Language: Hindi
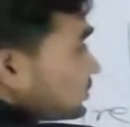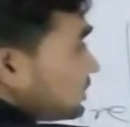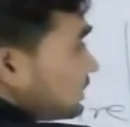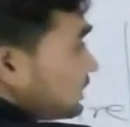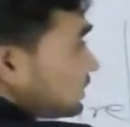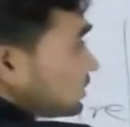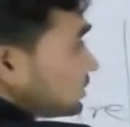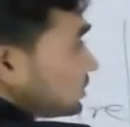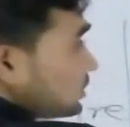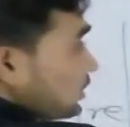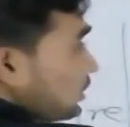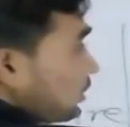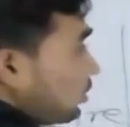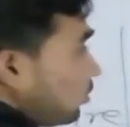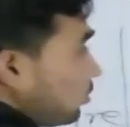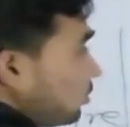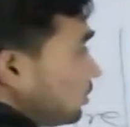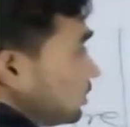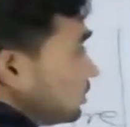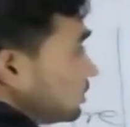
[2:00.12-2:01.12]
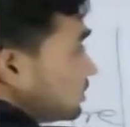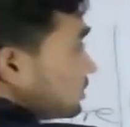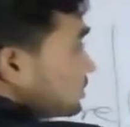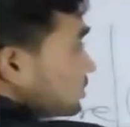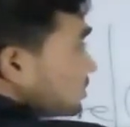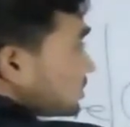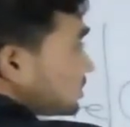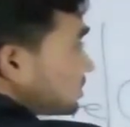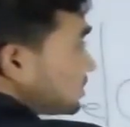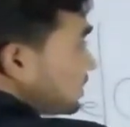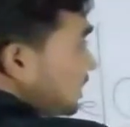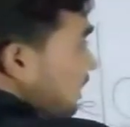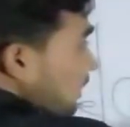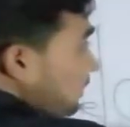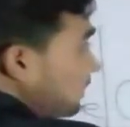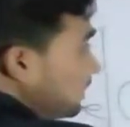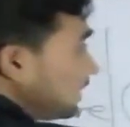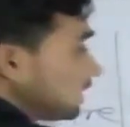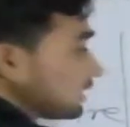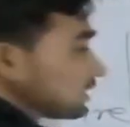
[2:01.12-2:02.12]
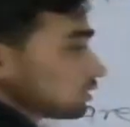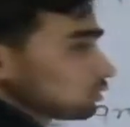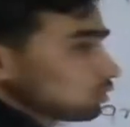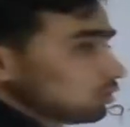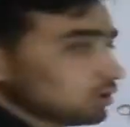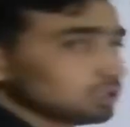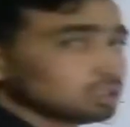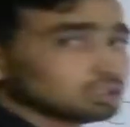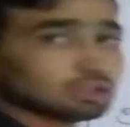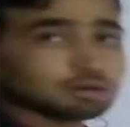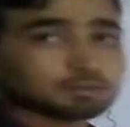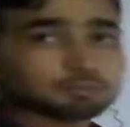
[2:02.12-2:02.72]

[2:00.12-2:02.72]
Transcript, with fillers: सिक्स और सेवन इलेक्ट्रॉन